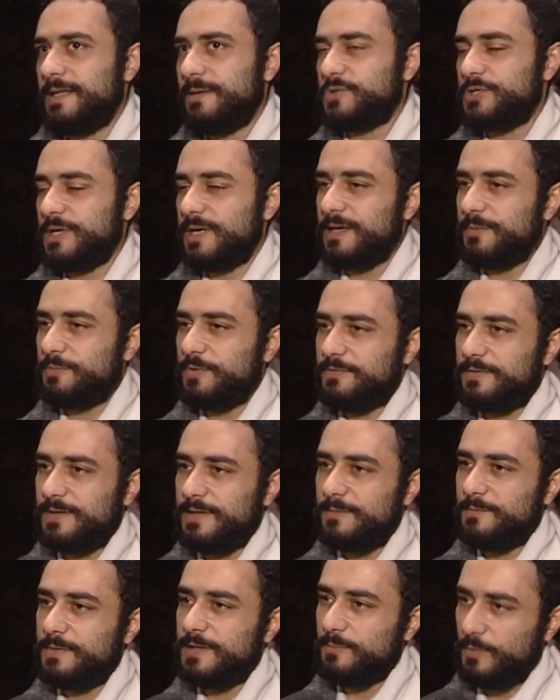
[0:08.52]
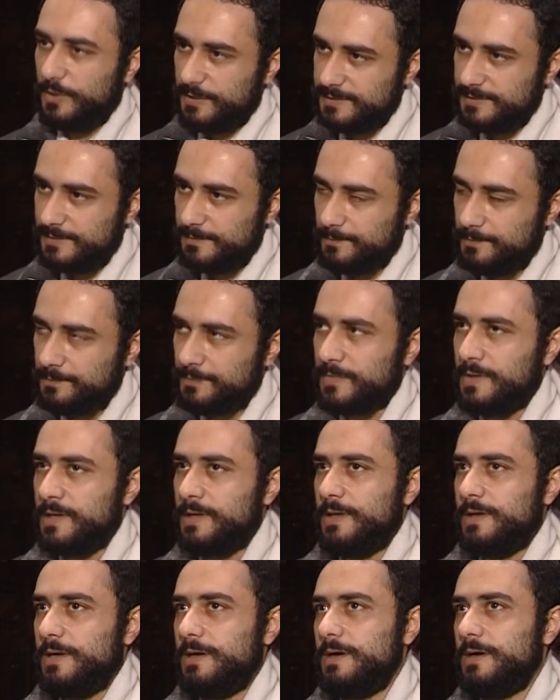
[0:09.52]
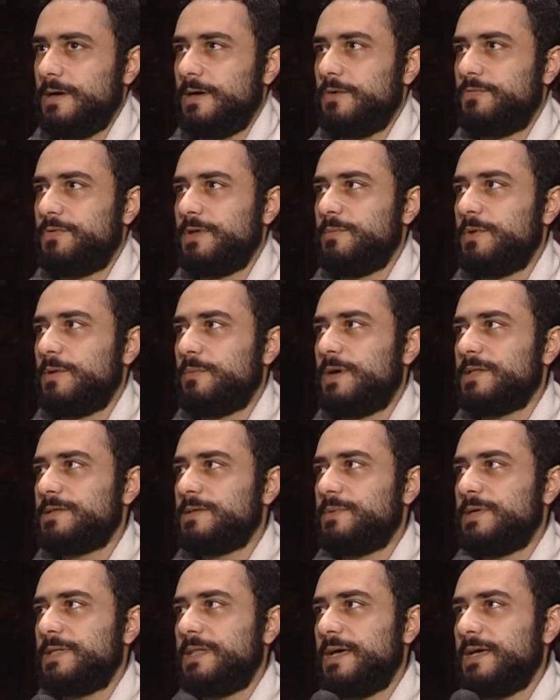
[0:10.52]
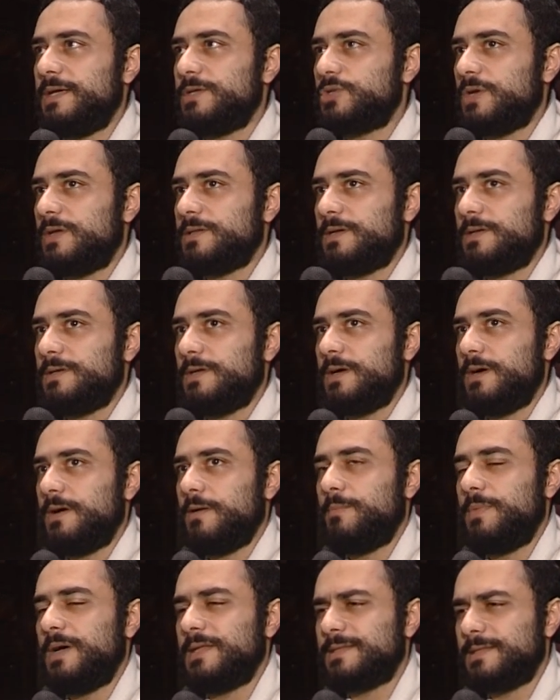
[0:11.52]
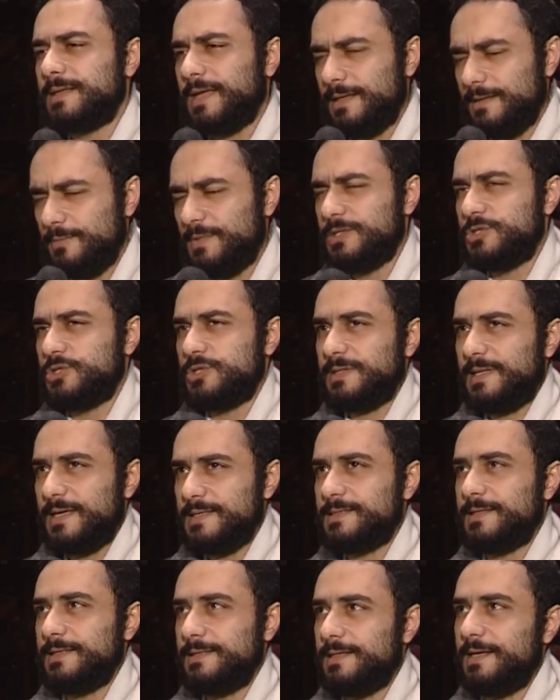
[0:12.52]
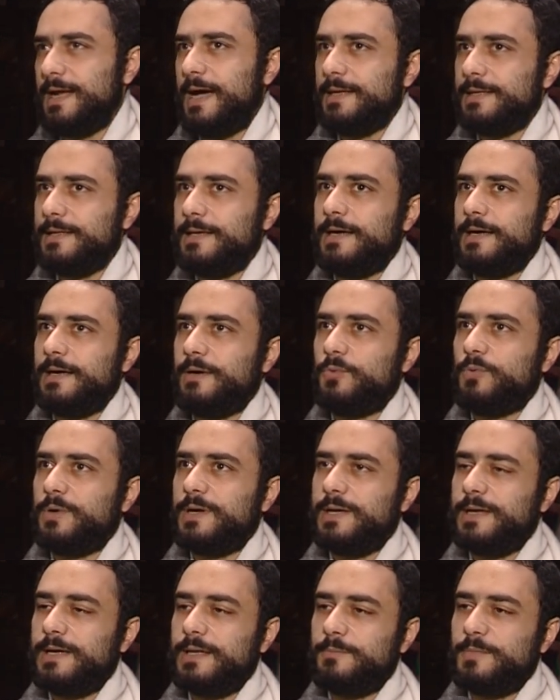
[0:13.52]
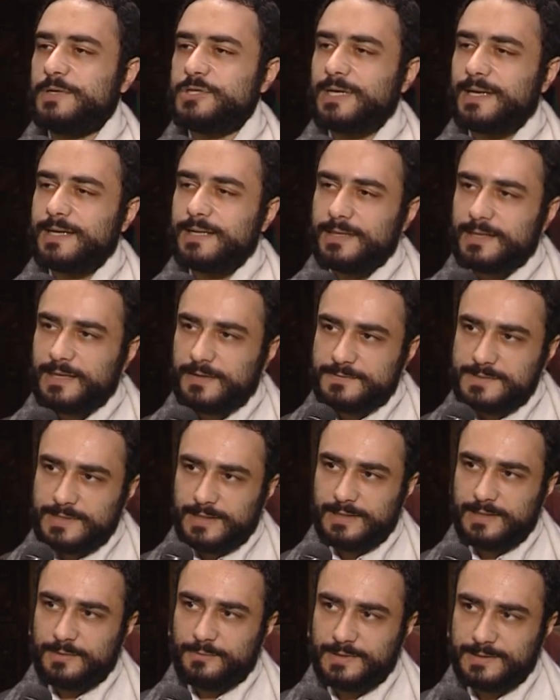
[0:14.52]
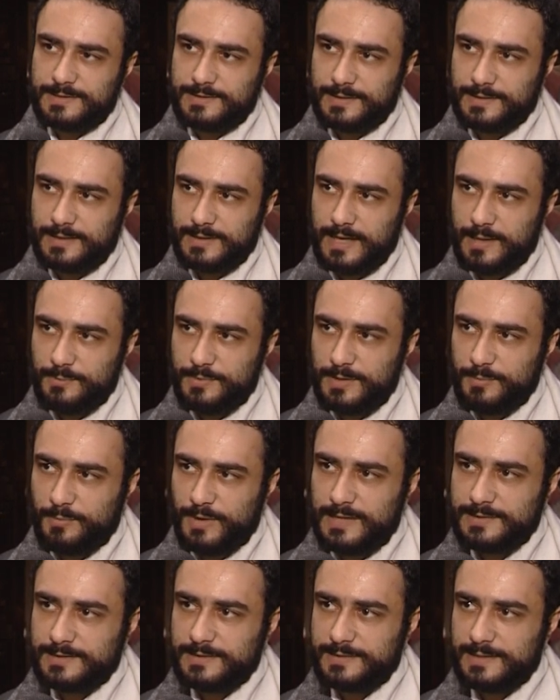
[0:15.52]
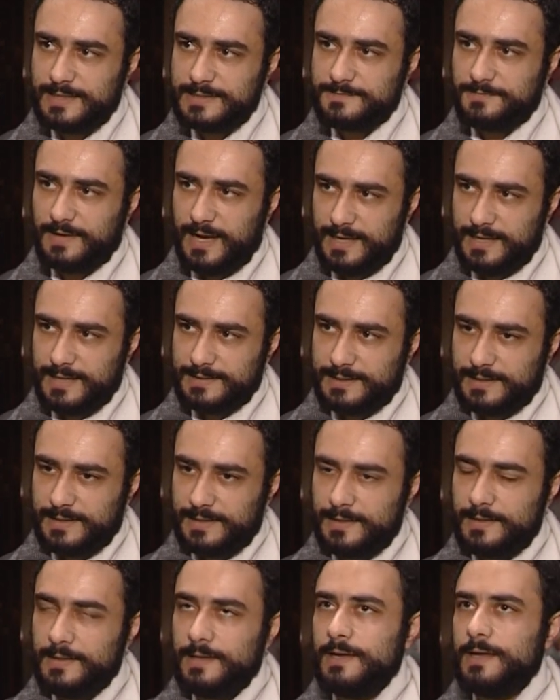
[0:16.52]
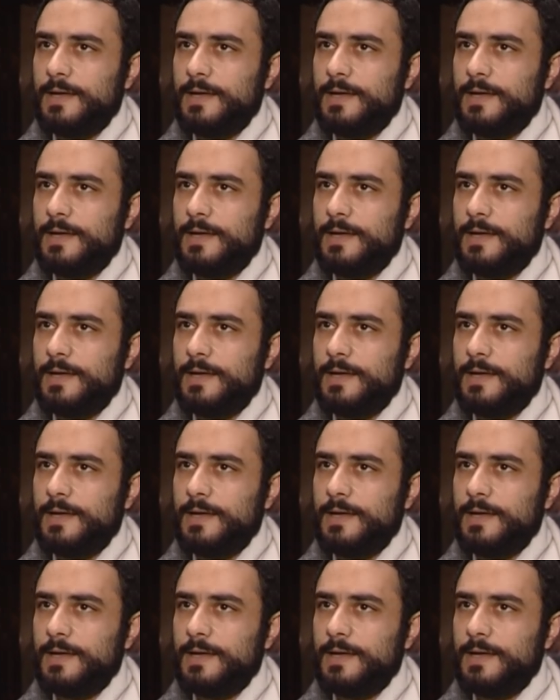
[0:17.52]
أنا مشارك بفيلم الماضي آه، فيلم الماضي بيناقش قضية ما اتكلمتش ناس كتير عليها وهي المشاكل النفسية اللي بتقابل بعض الناس في حياتها